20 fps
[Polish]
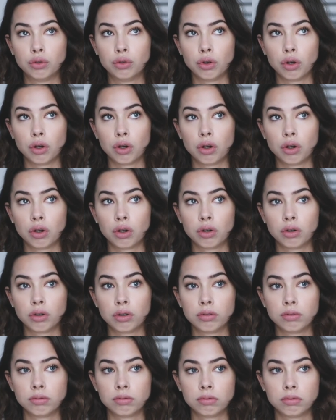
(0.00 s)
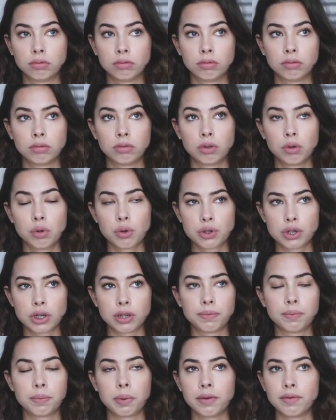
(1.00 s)
do...
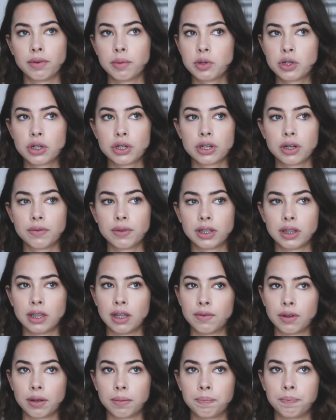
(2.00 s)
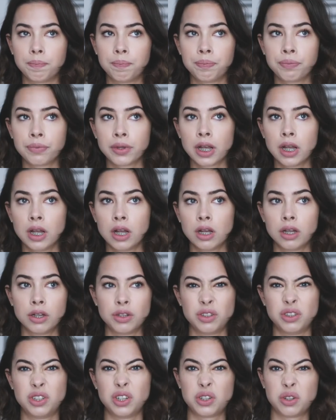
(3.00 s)
kurczę, powiem Wam szczerze, że nawet nie wiem,
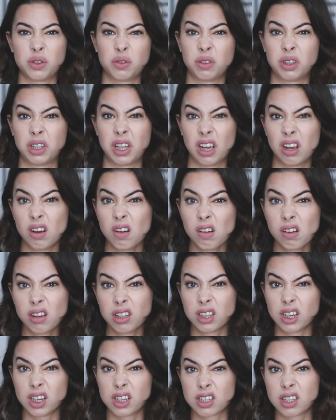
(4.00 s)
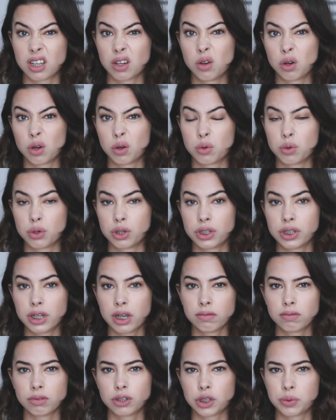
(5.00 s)
10, 11 roku życia,
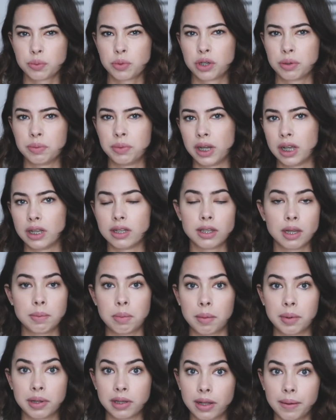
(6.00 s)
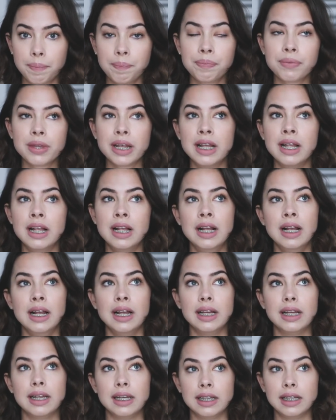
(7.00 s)
chociaż może mniej, nie pamiętam.
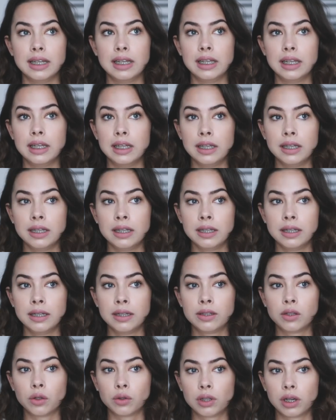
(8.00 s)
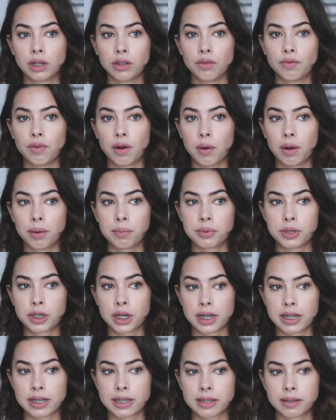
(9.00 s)
I to trenowałam
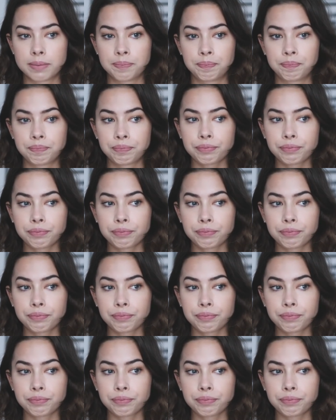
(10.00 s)
przez